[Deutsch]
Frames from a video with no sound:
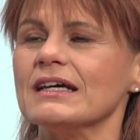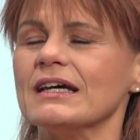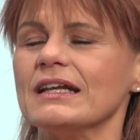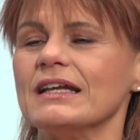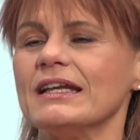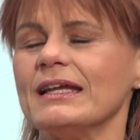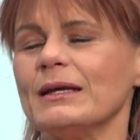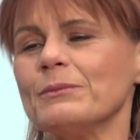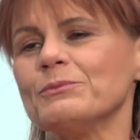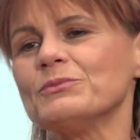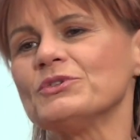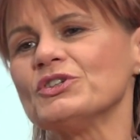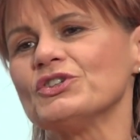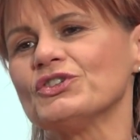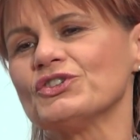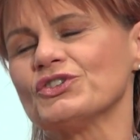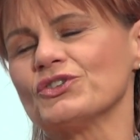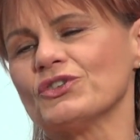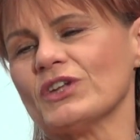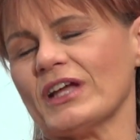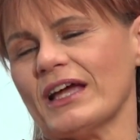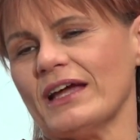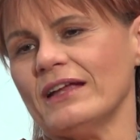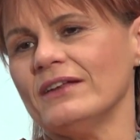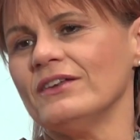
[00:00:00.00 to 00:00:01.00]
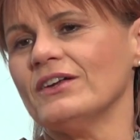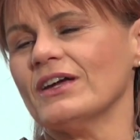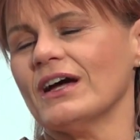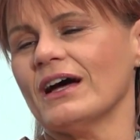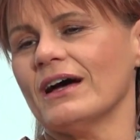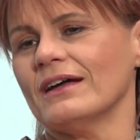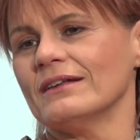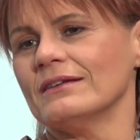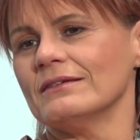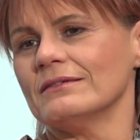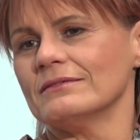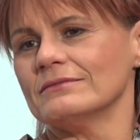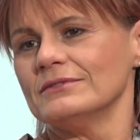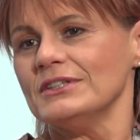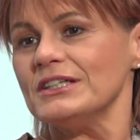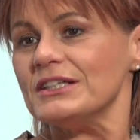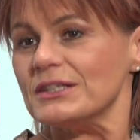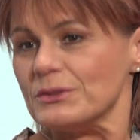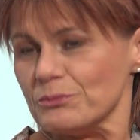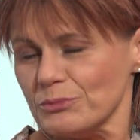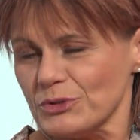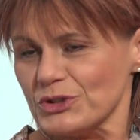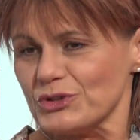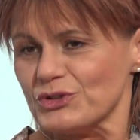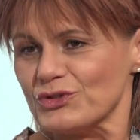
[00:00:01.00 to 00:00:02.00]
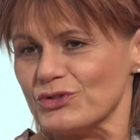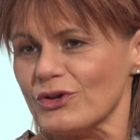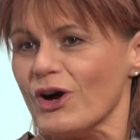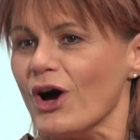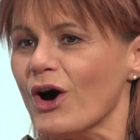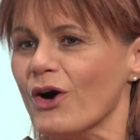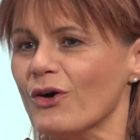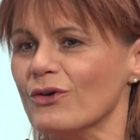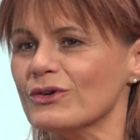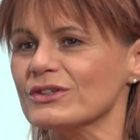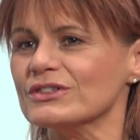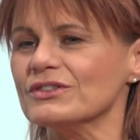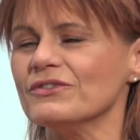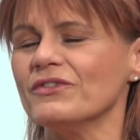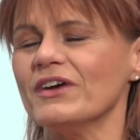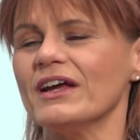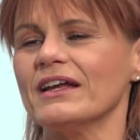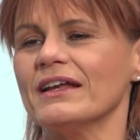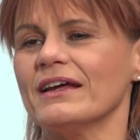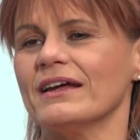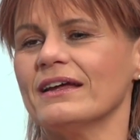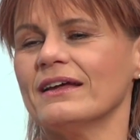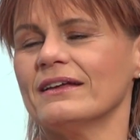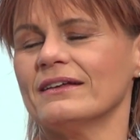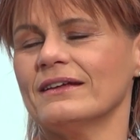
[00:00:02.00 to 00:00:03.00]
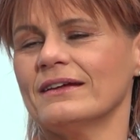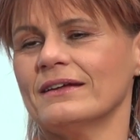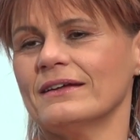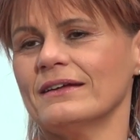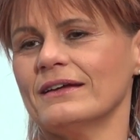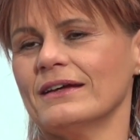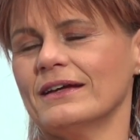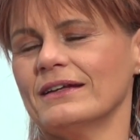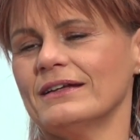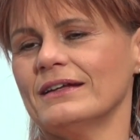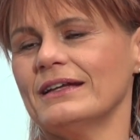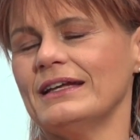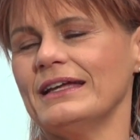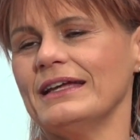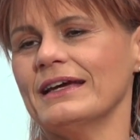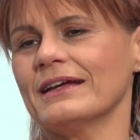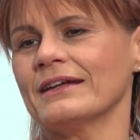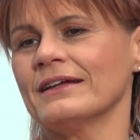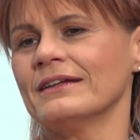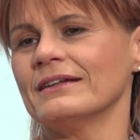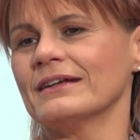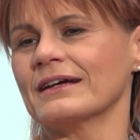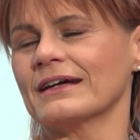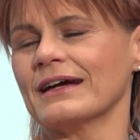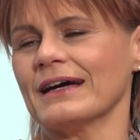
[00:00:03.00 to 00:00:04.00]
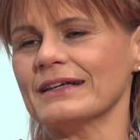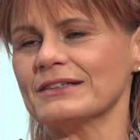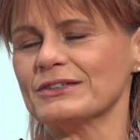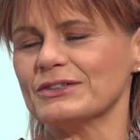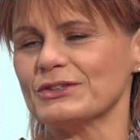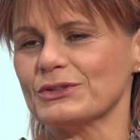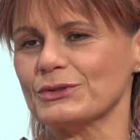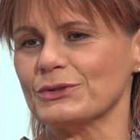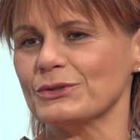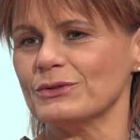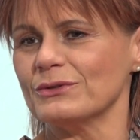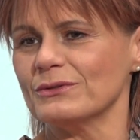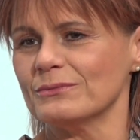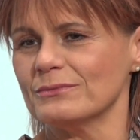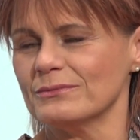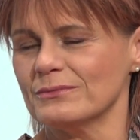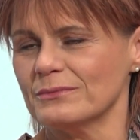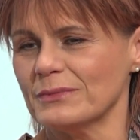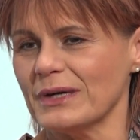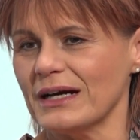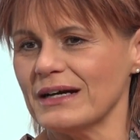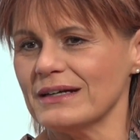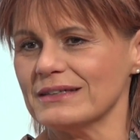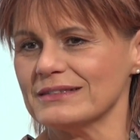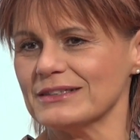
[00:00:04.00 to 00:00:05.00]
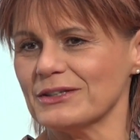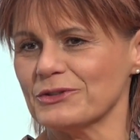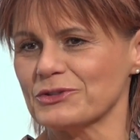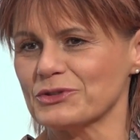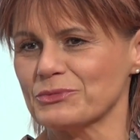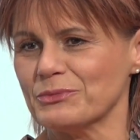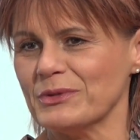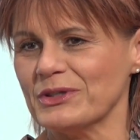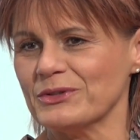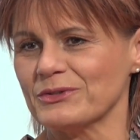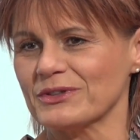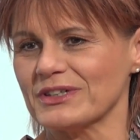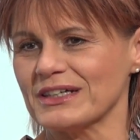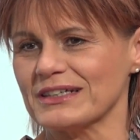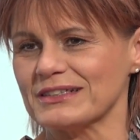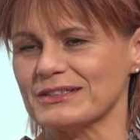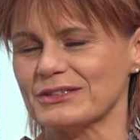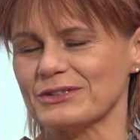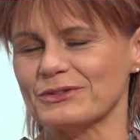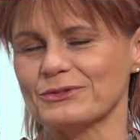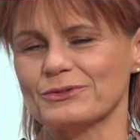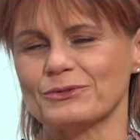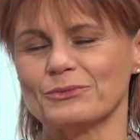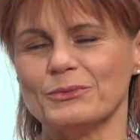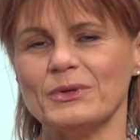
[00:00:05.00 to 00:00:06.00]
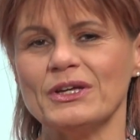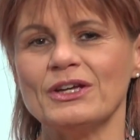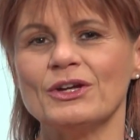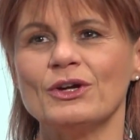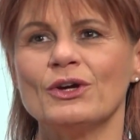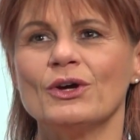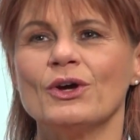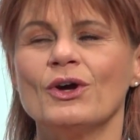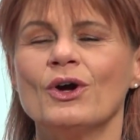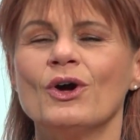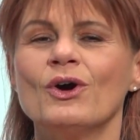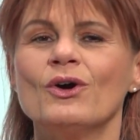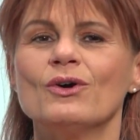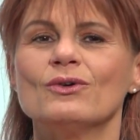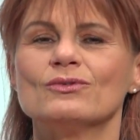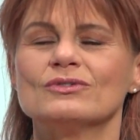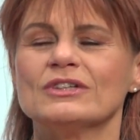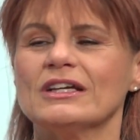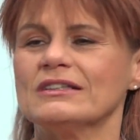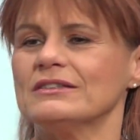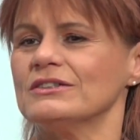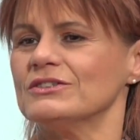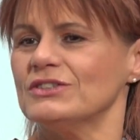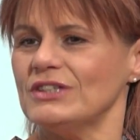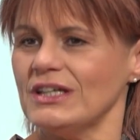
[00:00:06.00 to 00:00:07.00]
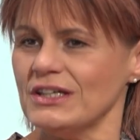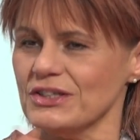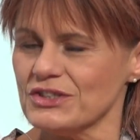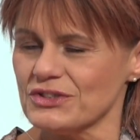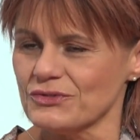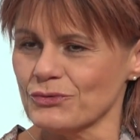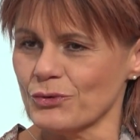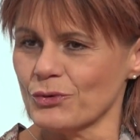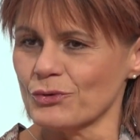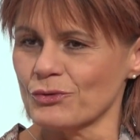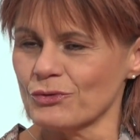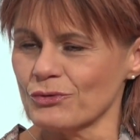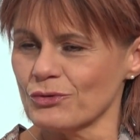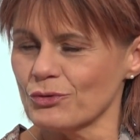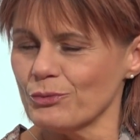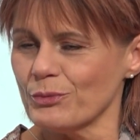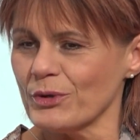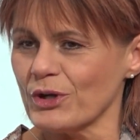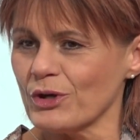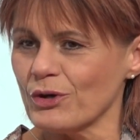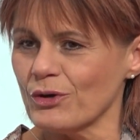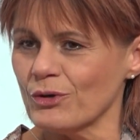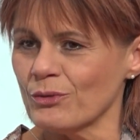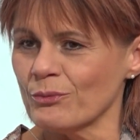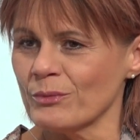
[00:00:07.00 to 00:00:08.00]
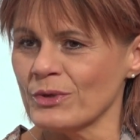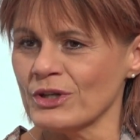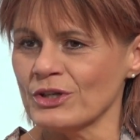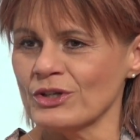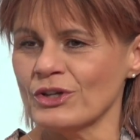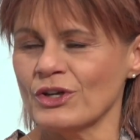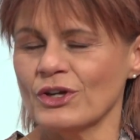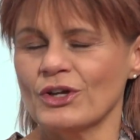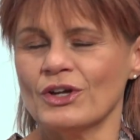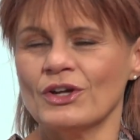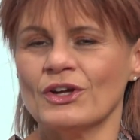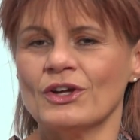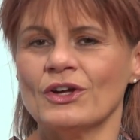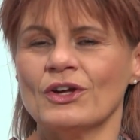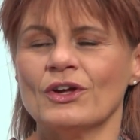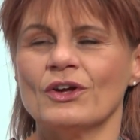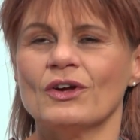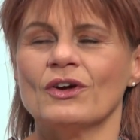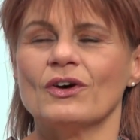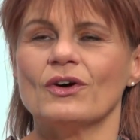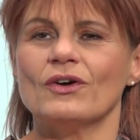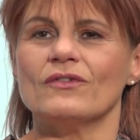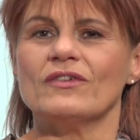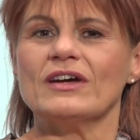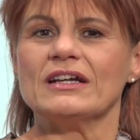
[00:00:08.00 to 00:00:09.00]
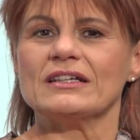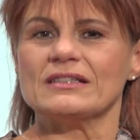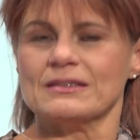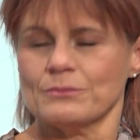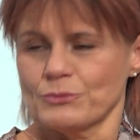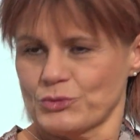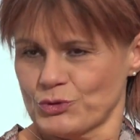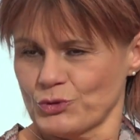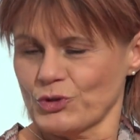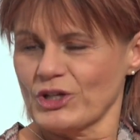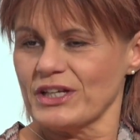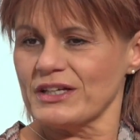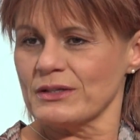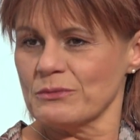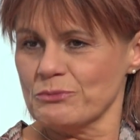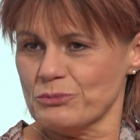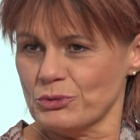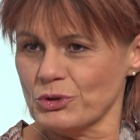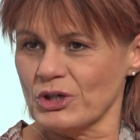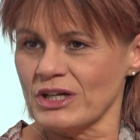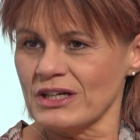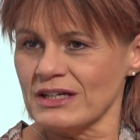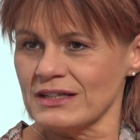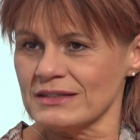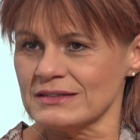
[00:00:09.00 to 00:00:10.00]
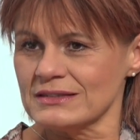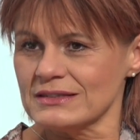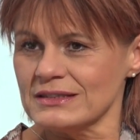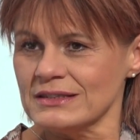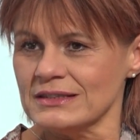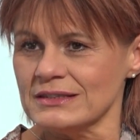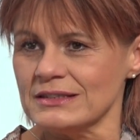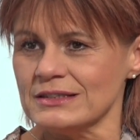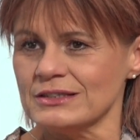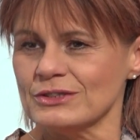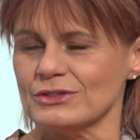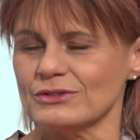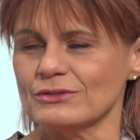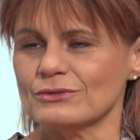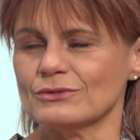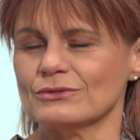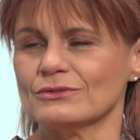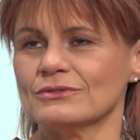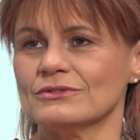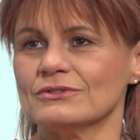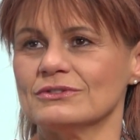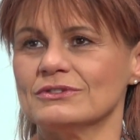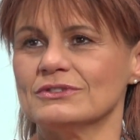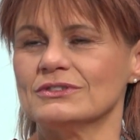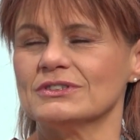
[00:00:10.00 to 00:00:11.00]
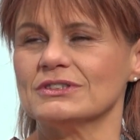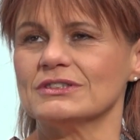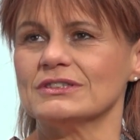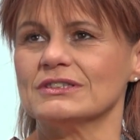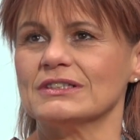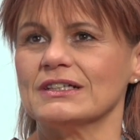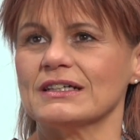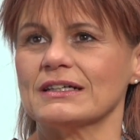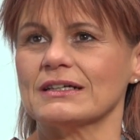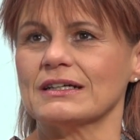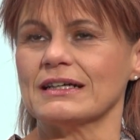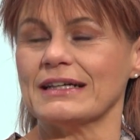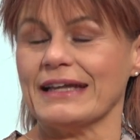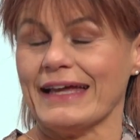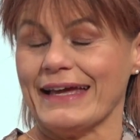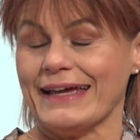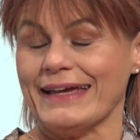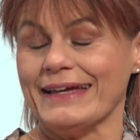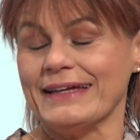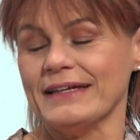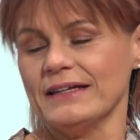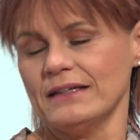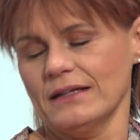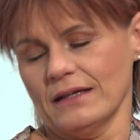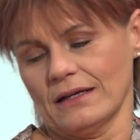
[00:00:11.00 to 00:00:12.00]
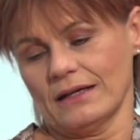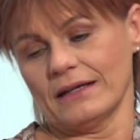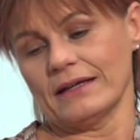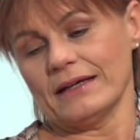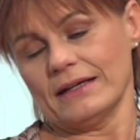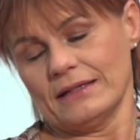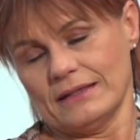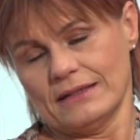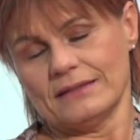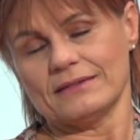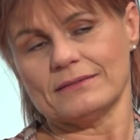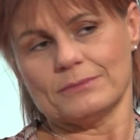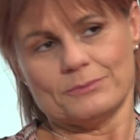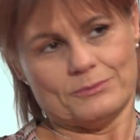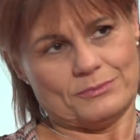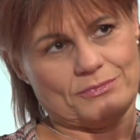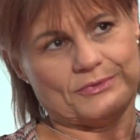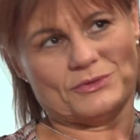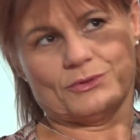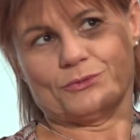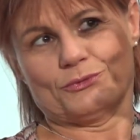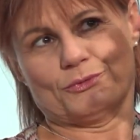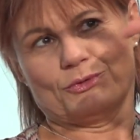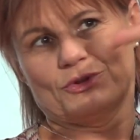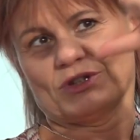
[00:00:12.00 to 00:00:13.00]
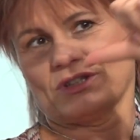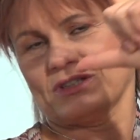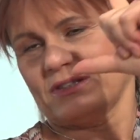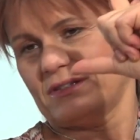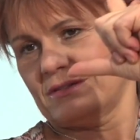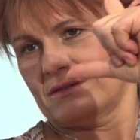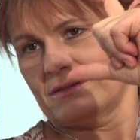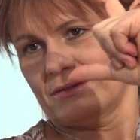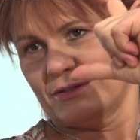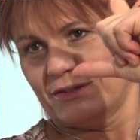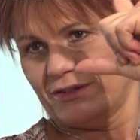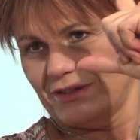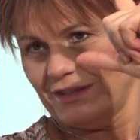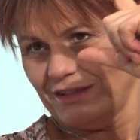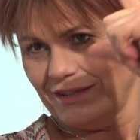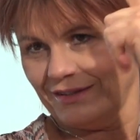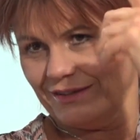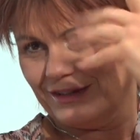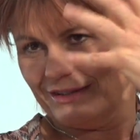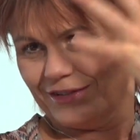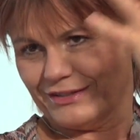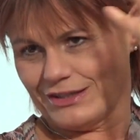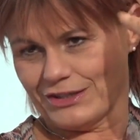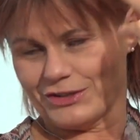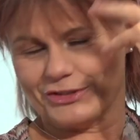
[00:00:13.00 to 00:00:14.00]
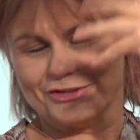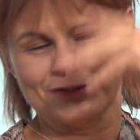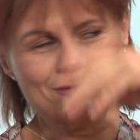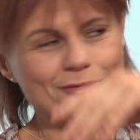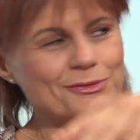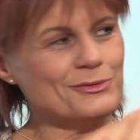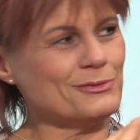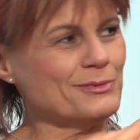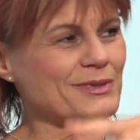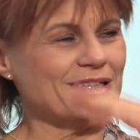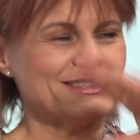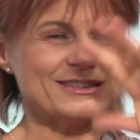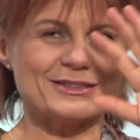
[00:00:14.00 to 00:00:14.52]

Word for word: der lebt jetzt schon ein Jahr nicht mehr zu Hause, weil er eine, eine Lehre in der Gastro macht, ah. Ausbildung in Gastronomie und hat eine Dienstwohnung bekommen, weil es im südlichen Burgenland ist und der Kleine, der Kleine ist so viel größer als ich, der ist auch schon über